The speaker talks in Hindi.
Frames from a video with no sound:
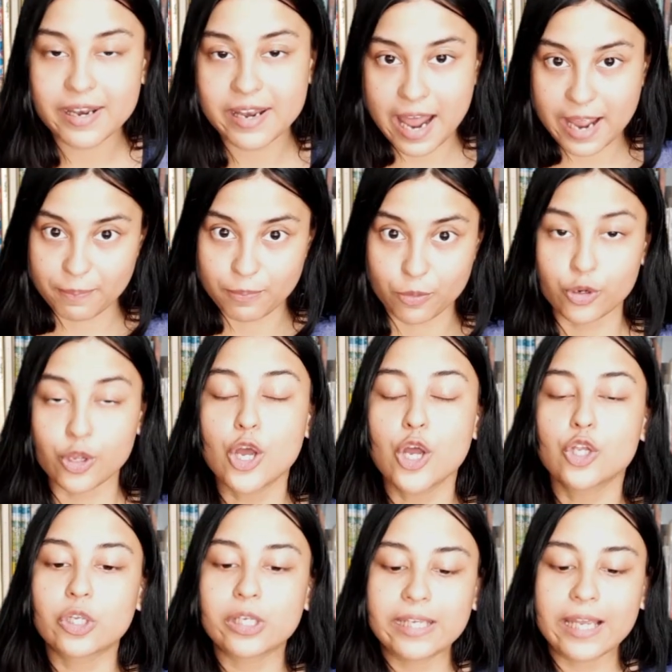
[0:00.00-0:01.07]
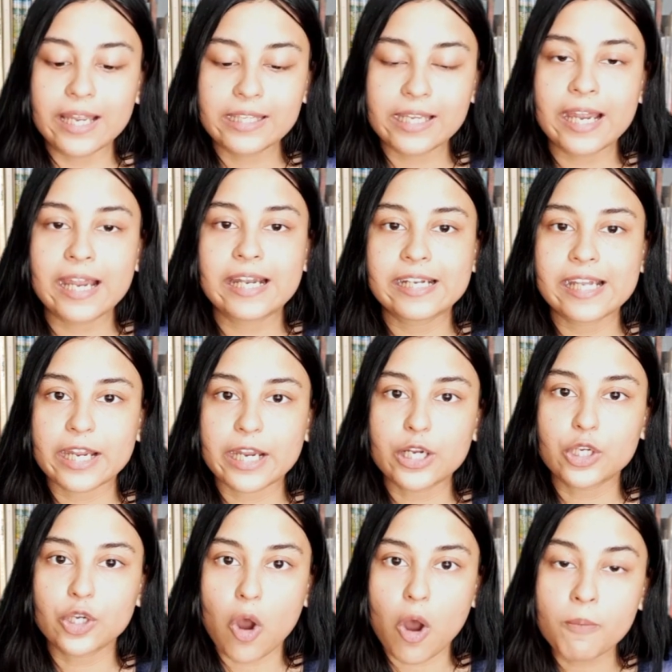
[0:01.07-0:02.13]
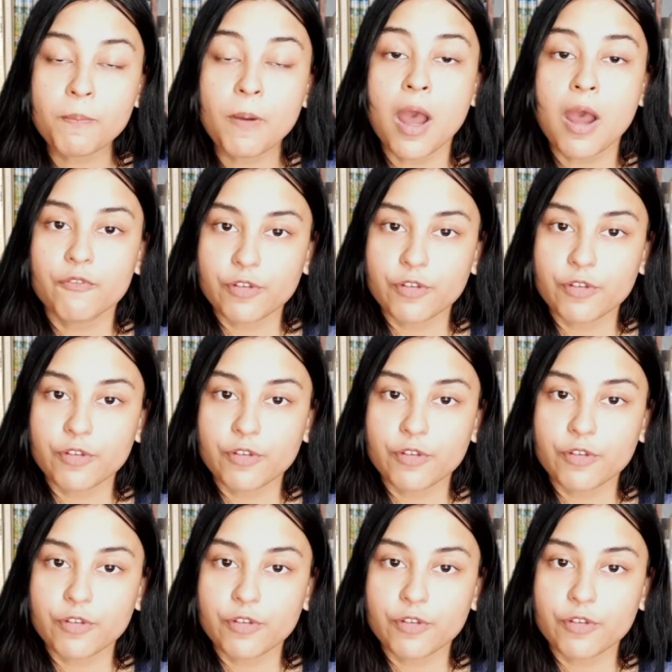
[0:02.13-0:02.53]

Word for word: रायपुर तो ये थे इंडिया के टॉप